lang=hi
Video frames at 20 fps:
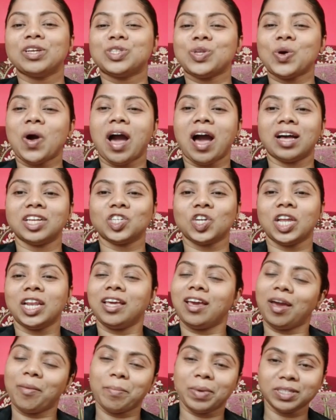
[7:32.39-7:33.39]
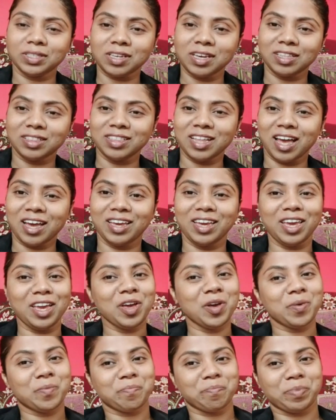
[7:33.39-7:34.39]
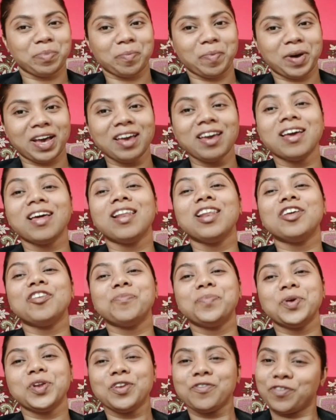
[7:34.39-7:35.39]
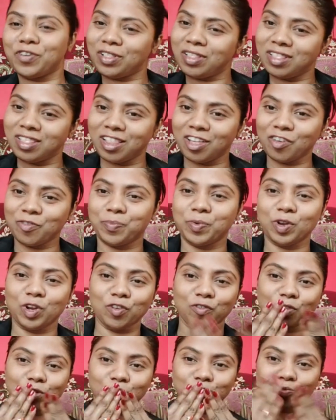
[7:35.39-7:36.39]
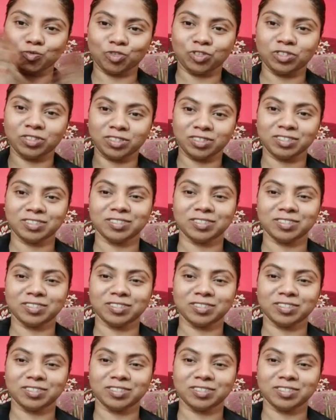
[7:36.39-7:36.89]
सो so, आज के लिए बस इतना ही बाय लिव ब्यूटिफुल लव ब्यूटिफुल